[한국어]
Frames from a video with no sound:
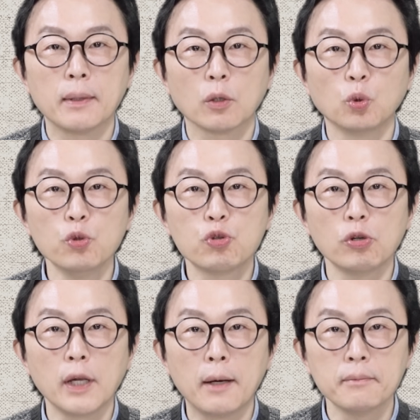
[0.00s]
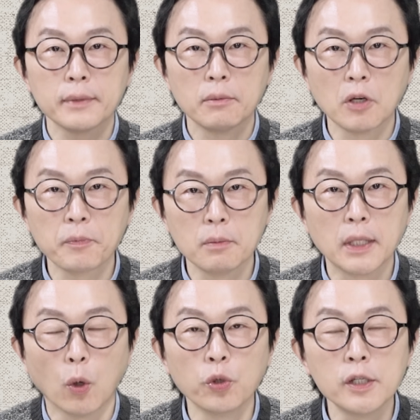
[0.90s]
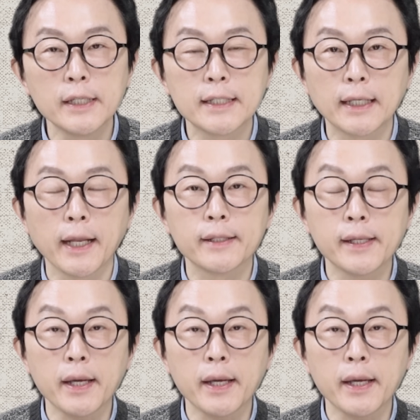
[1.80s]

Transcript: 바로 돈쭐남 김경필입니다. 오늘 이 시간에는